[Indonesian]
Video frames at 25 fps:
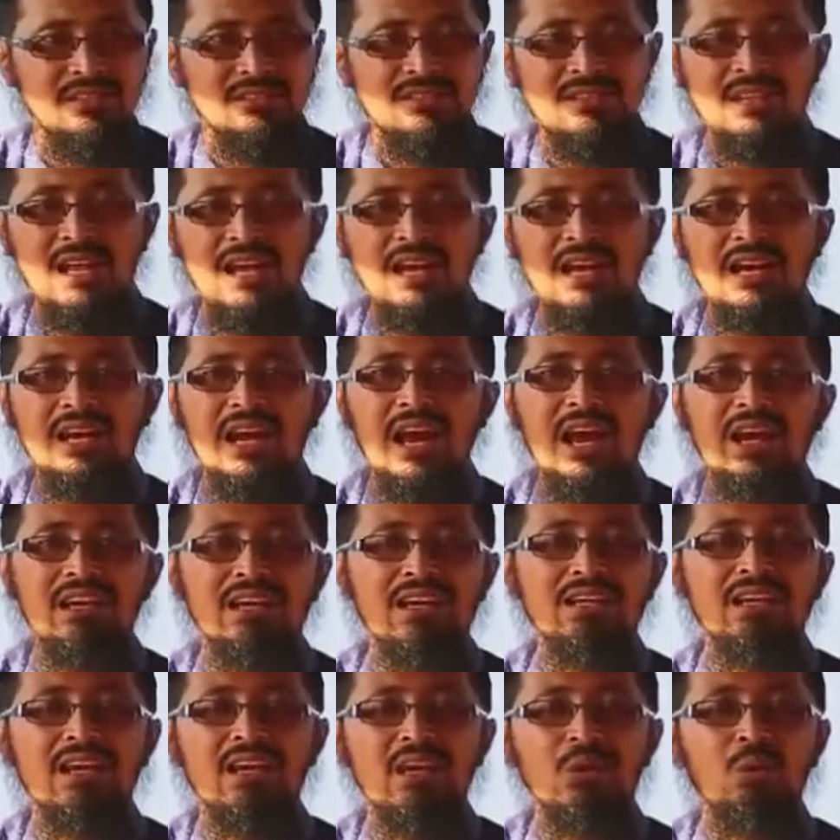tidak akan
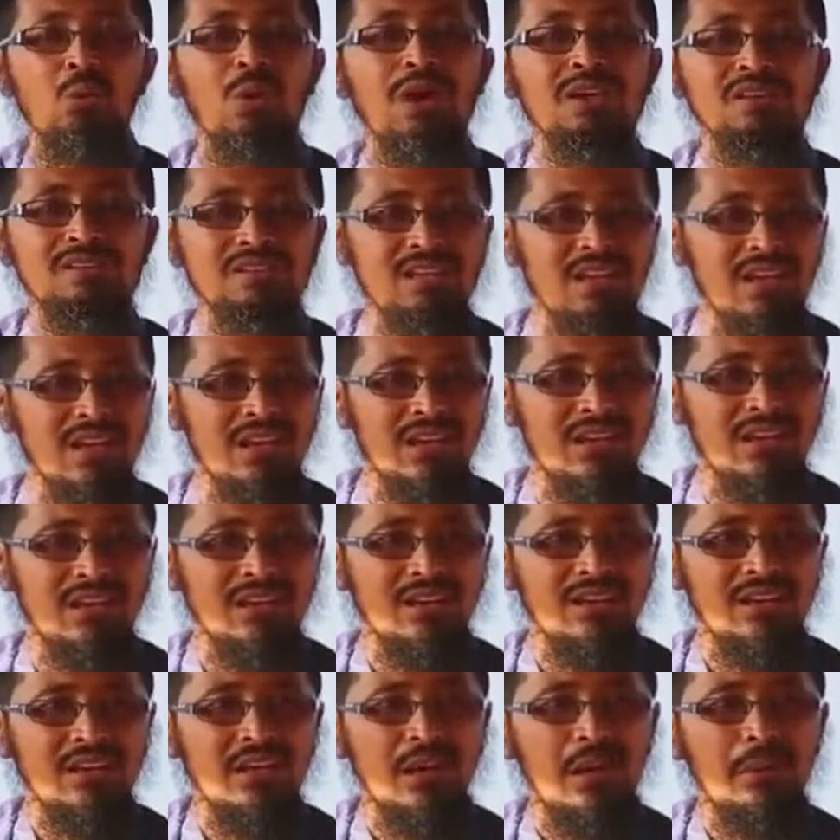ada yang kuasa
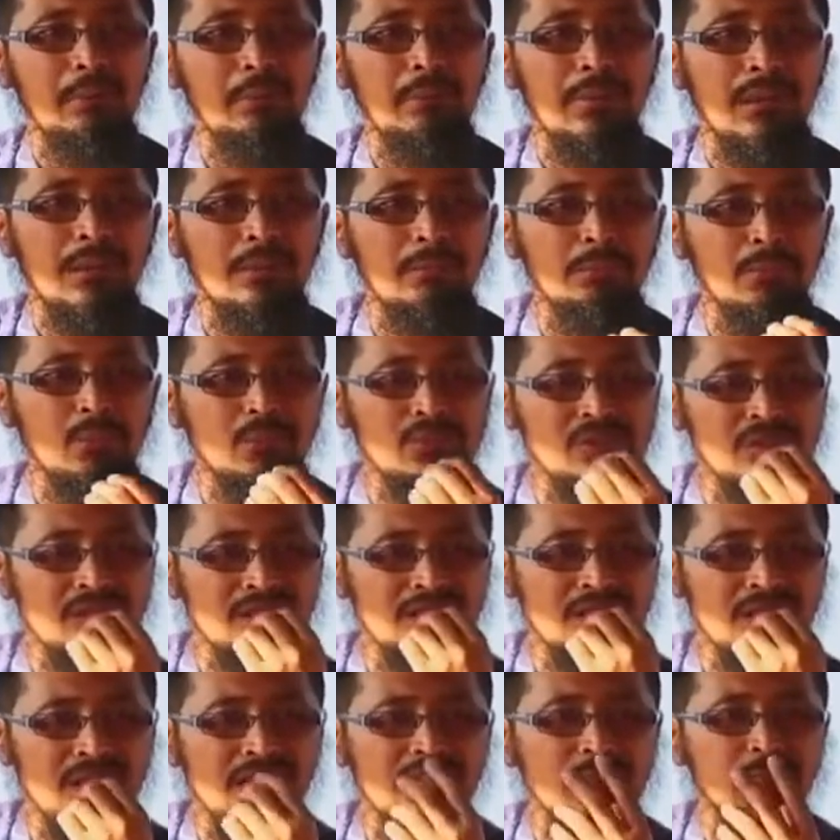merebut
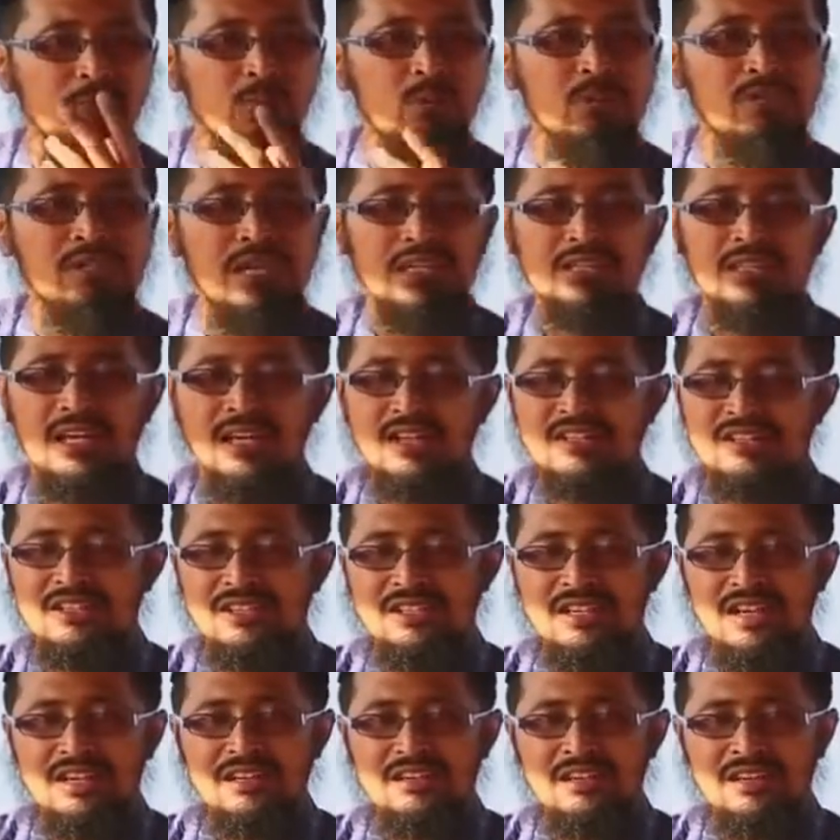sedikit pun jatah
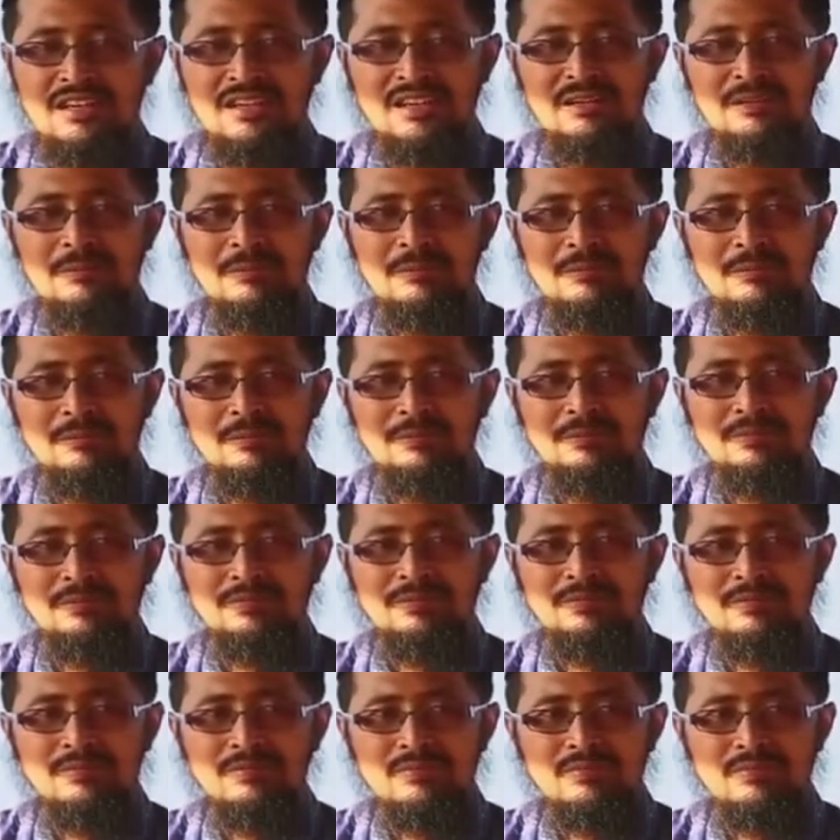rezeki Anda.
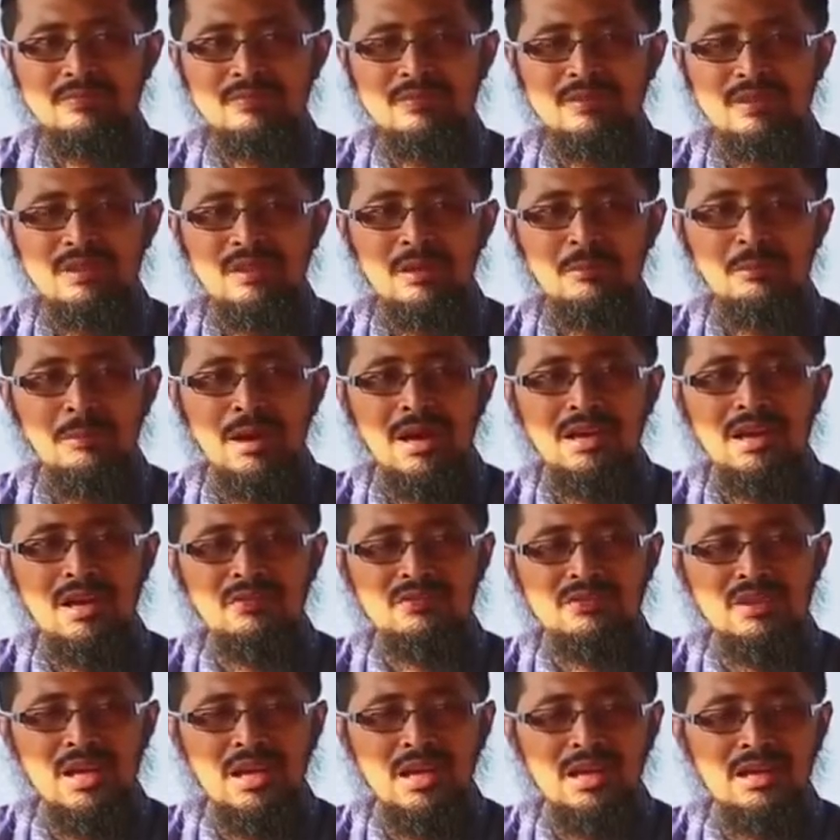Ma
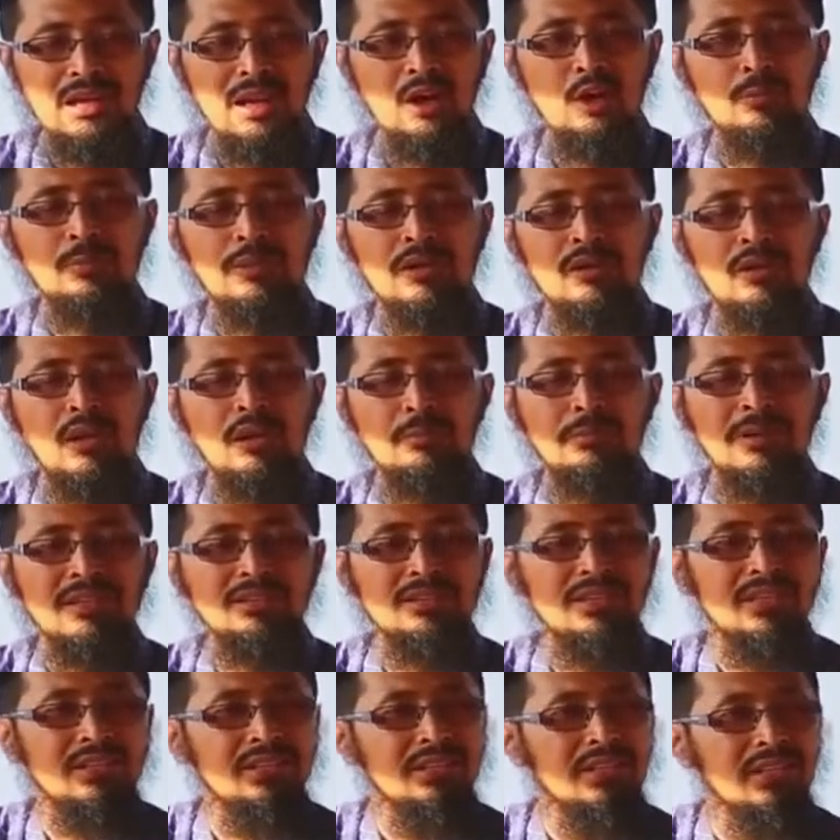yaftahillahu min
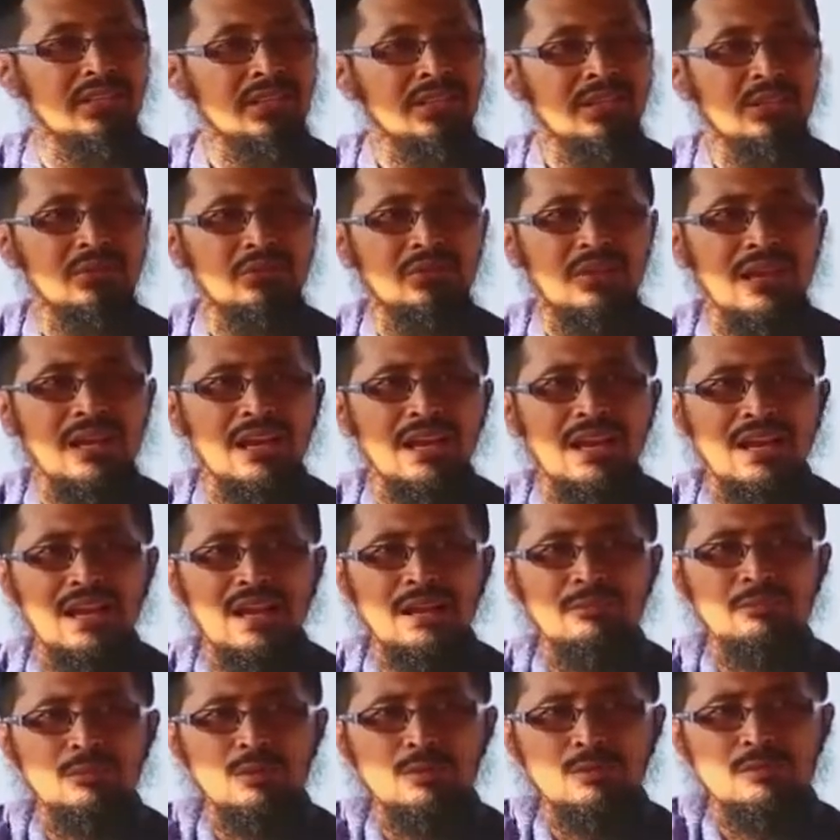rahmatin
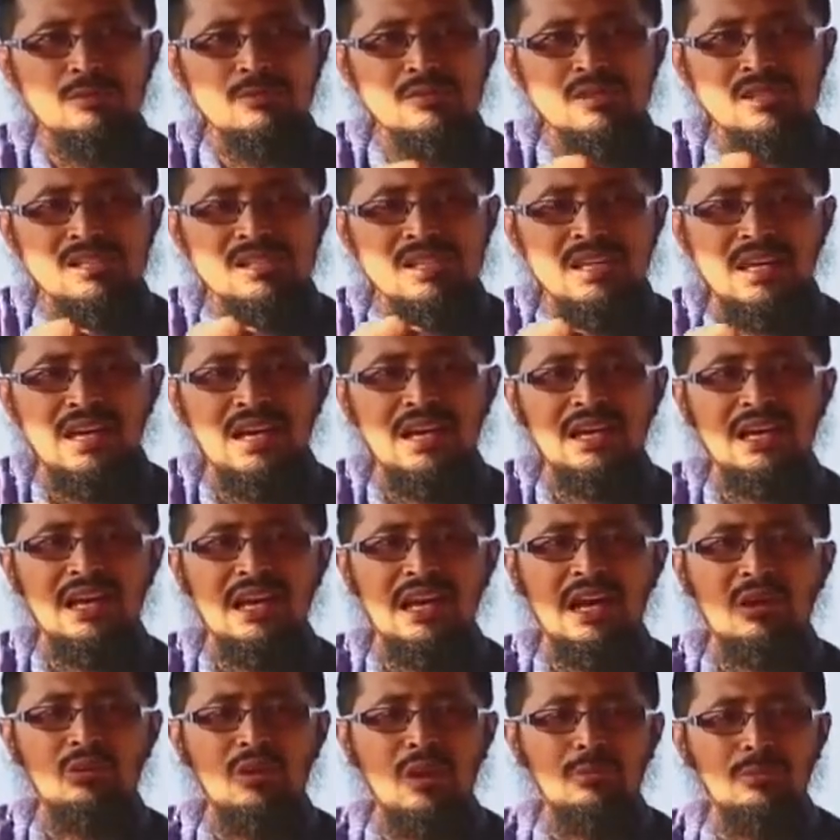fala
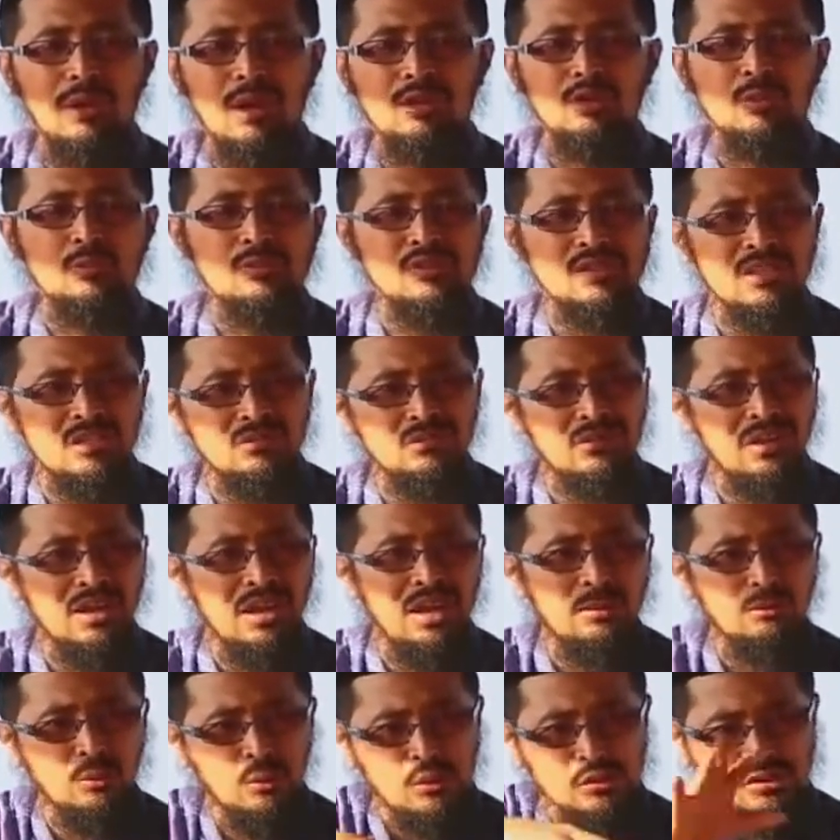mumsikalah wa ma yumsik
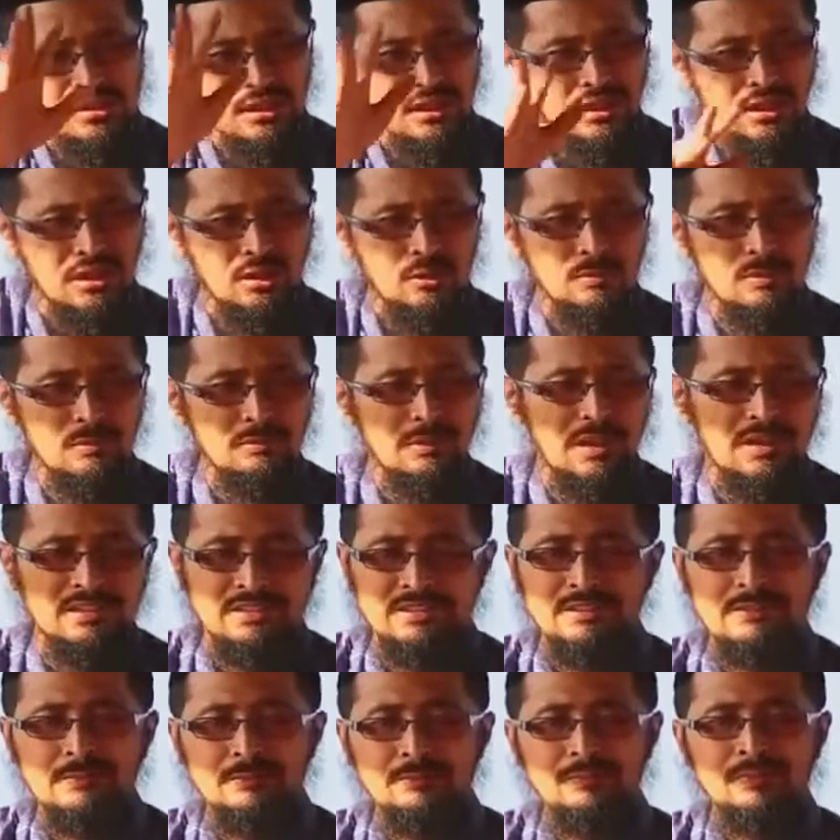fala mursalalah min
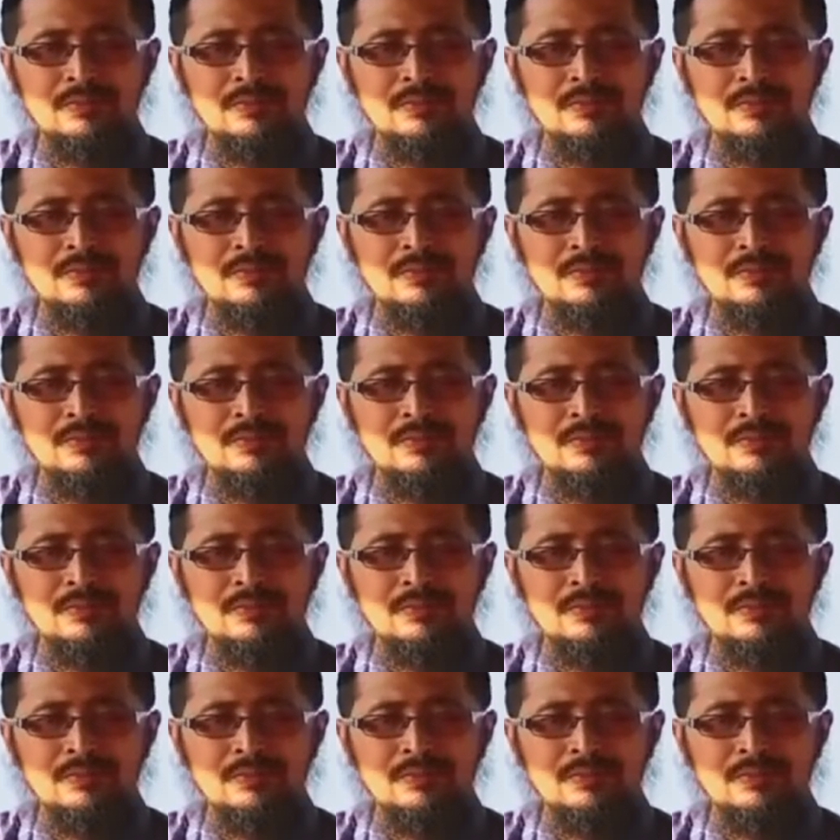ba'dih.